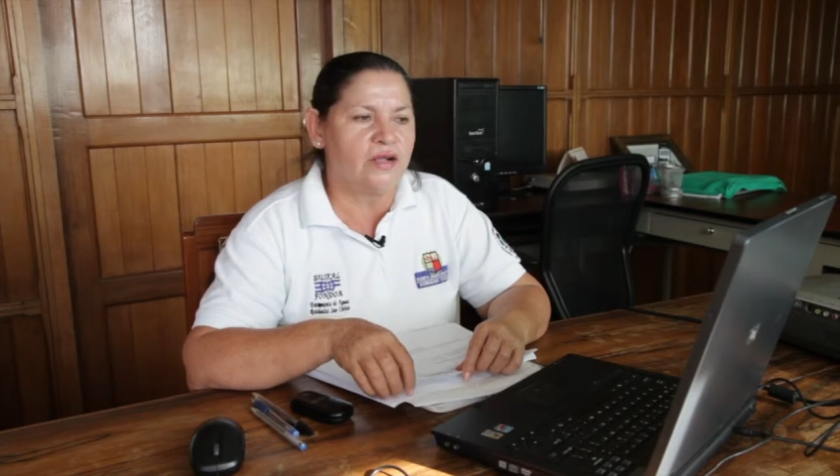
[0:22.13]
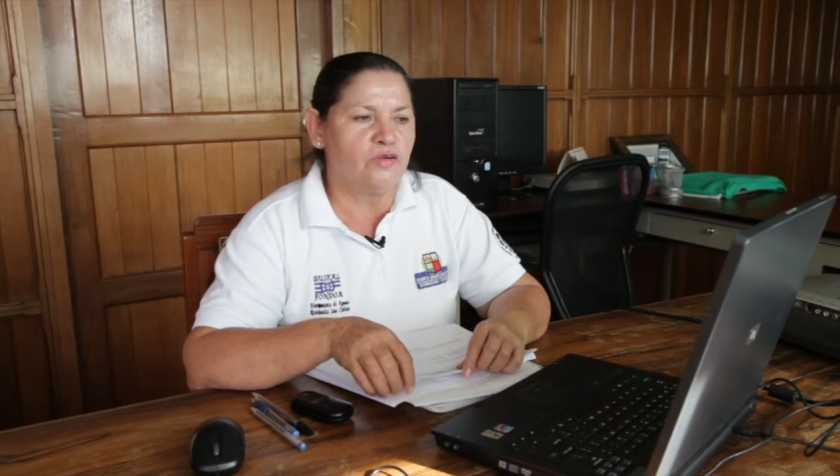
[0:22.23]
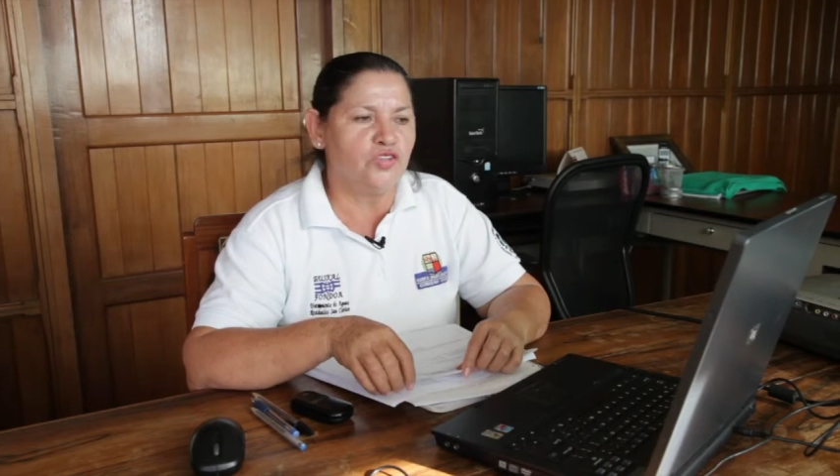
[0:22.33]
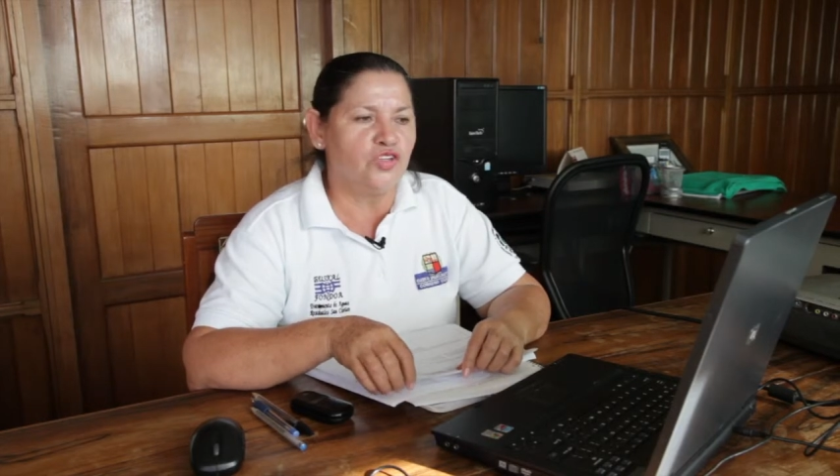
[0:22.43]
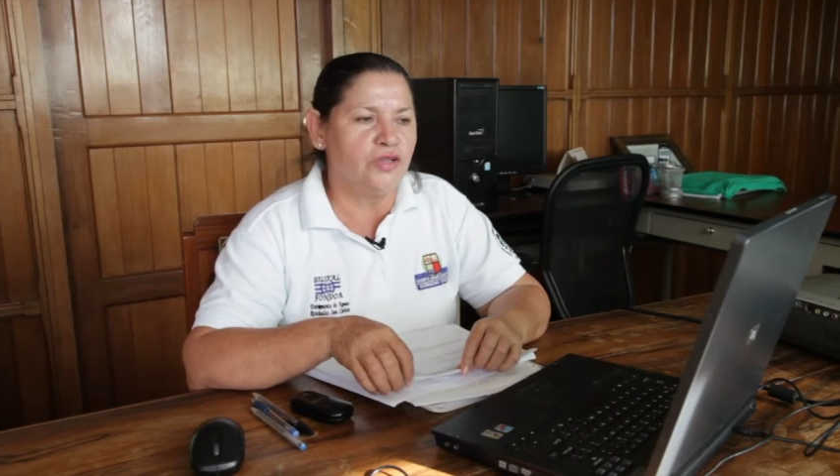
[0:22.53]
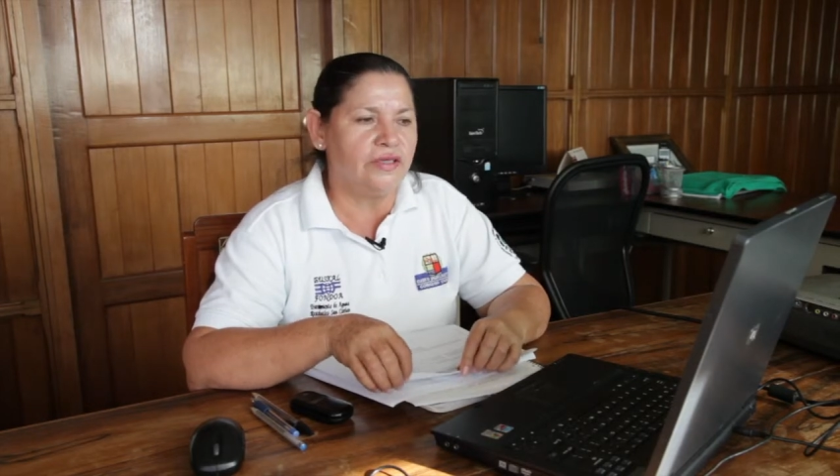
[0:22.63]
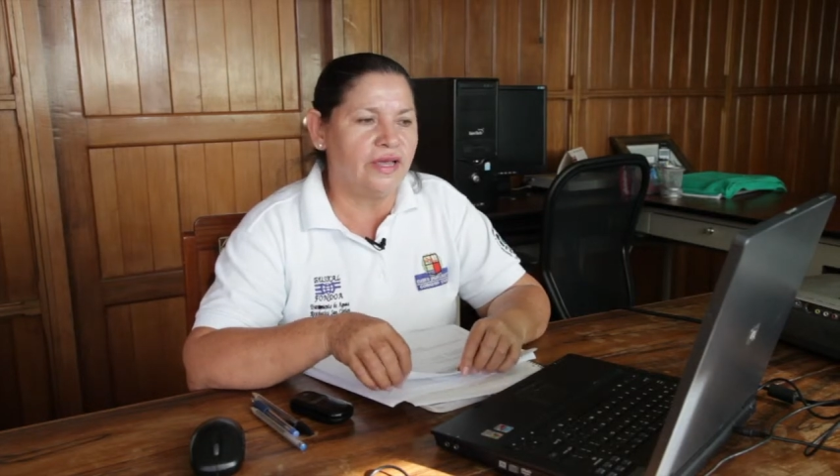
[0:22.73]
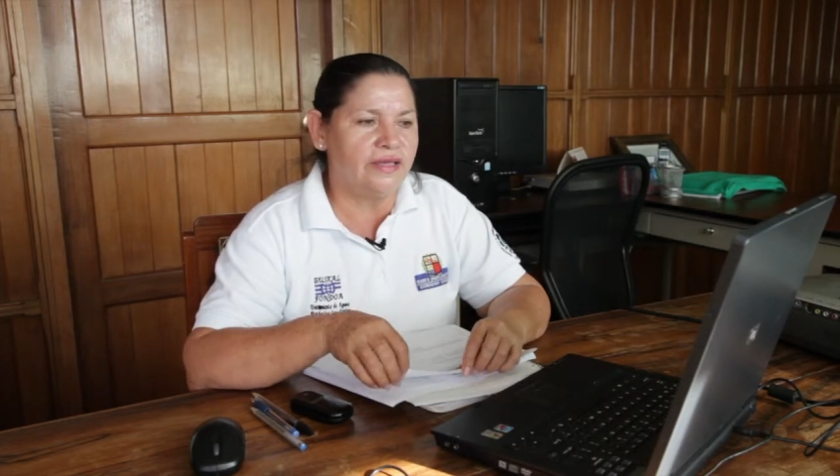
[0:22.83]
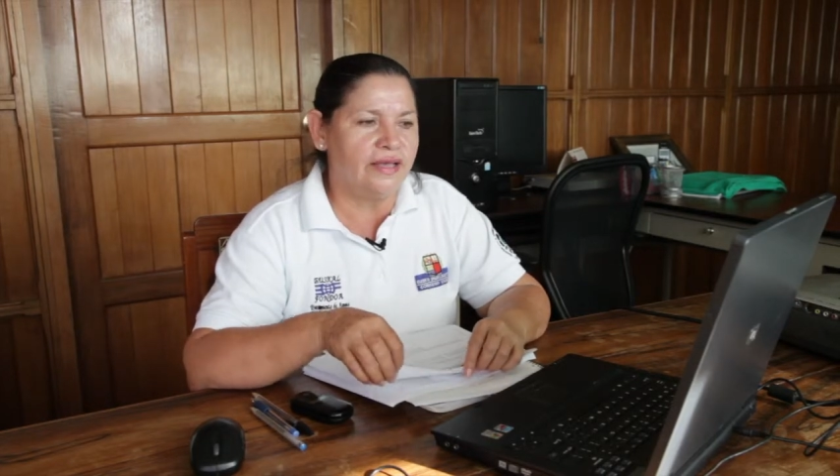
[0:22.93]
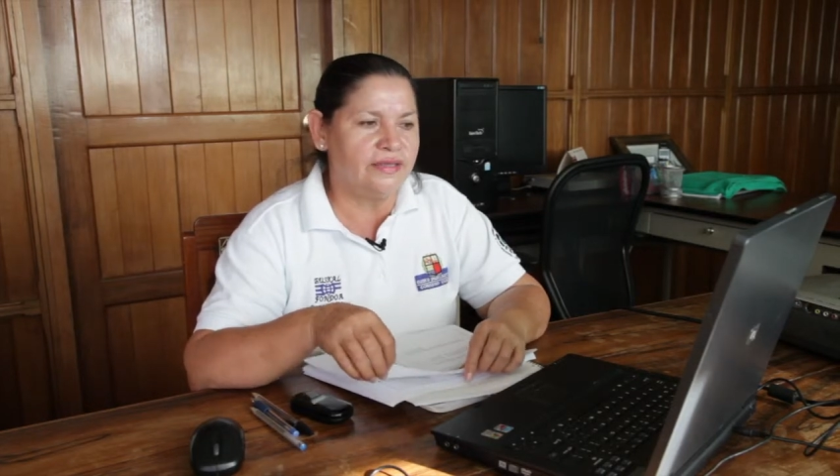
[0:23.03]
Con
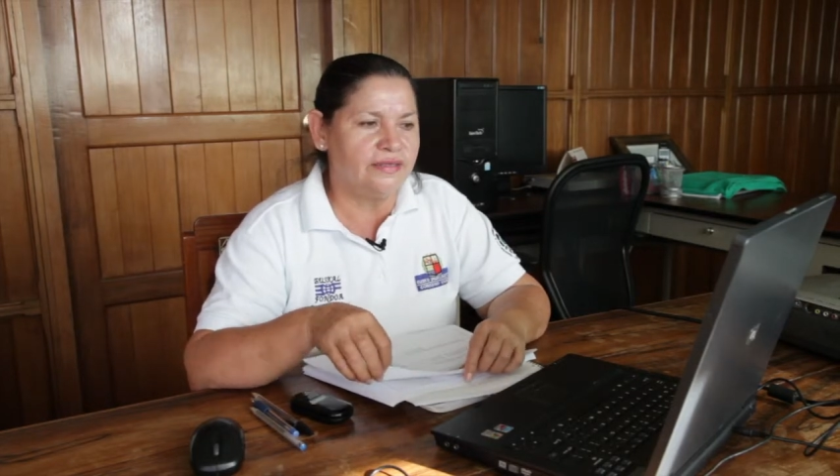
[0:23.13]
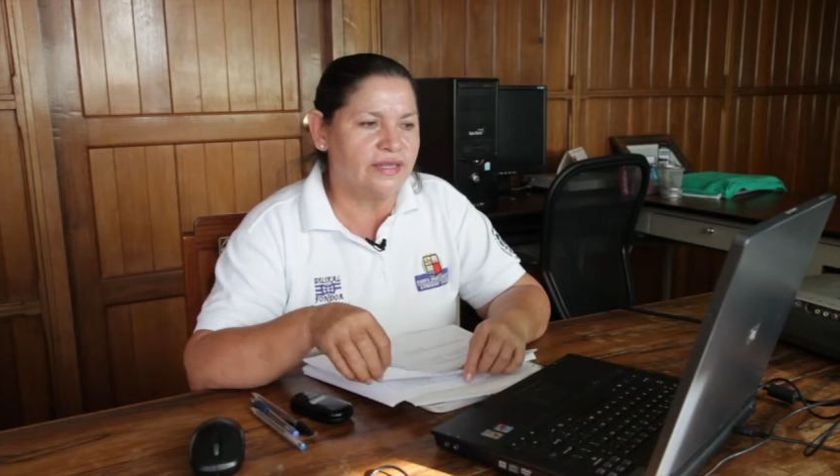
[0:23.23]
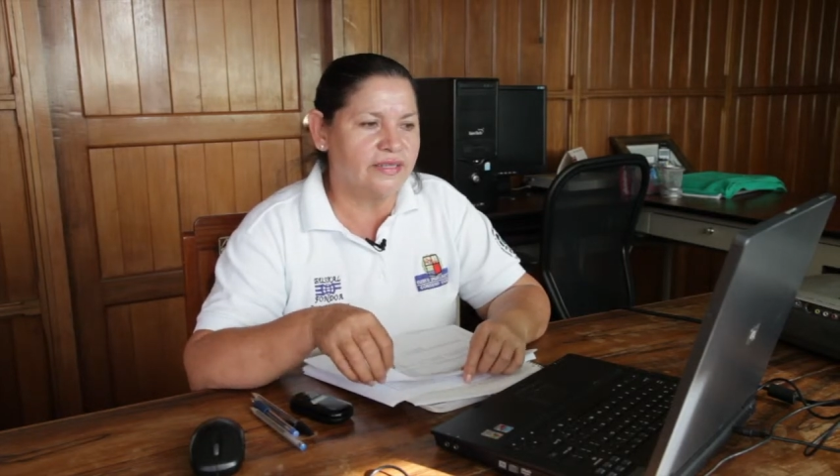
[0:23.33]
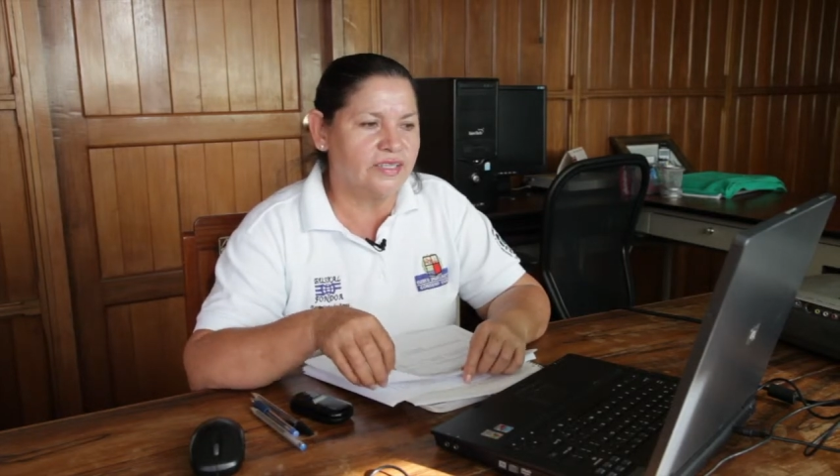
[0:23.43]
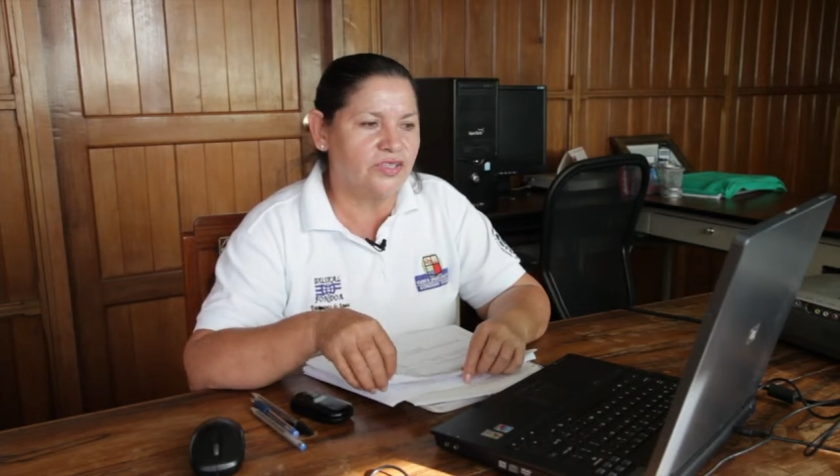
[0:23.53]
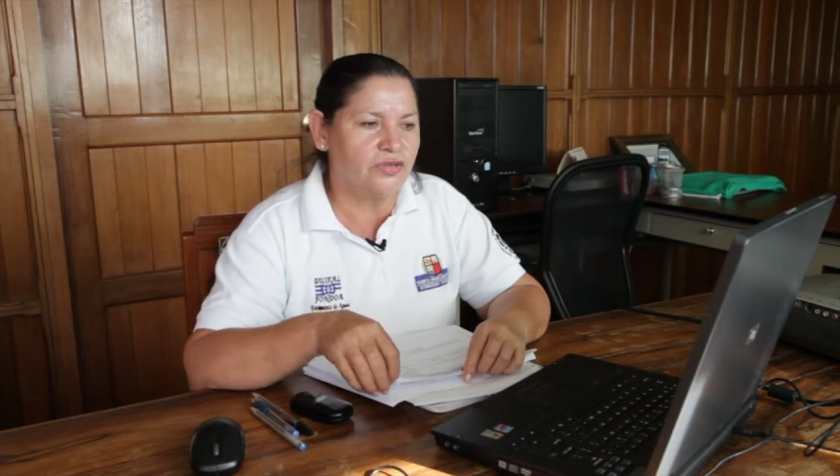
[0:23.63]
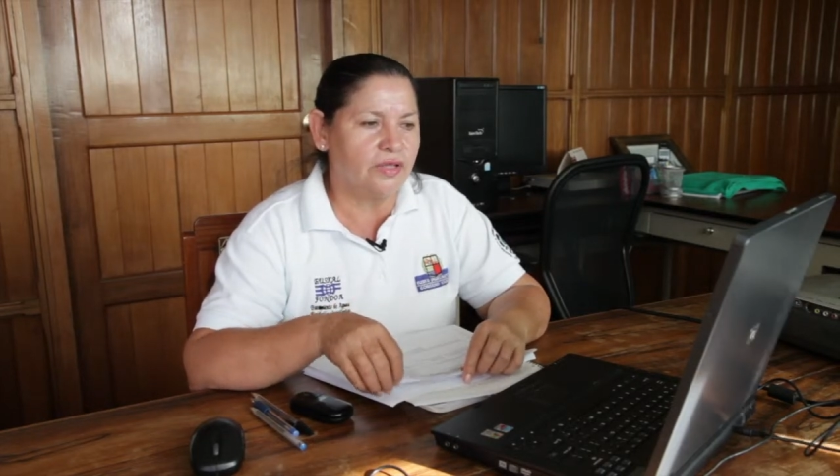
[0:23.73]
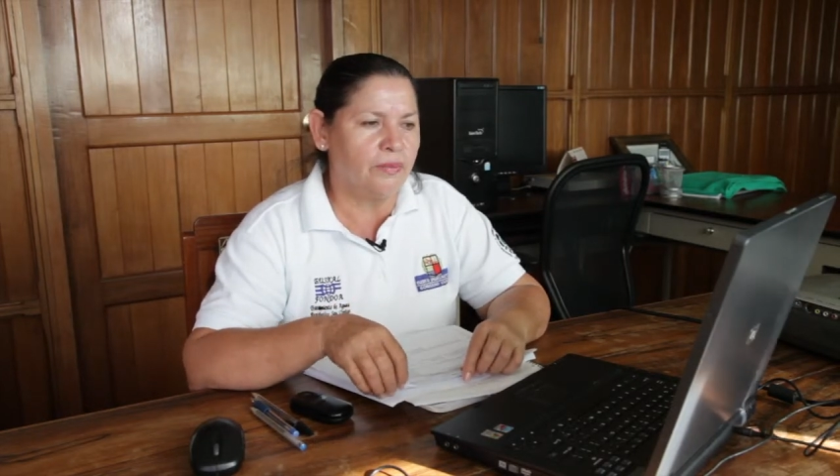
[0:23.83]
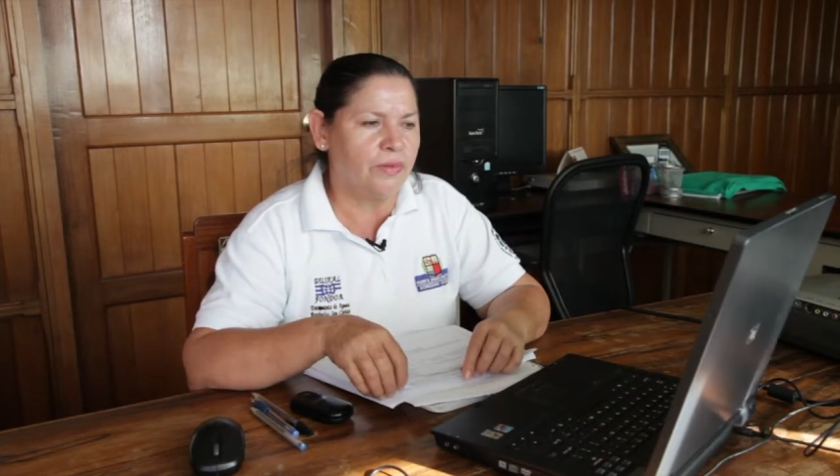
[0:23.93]
Solidaridad Internacional,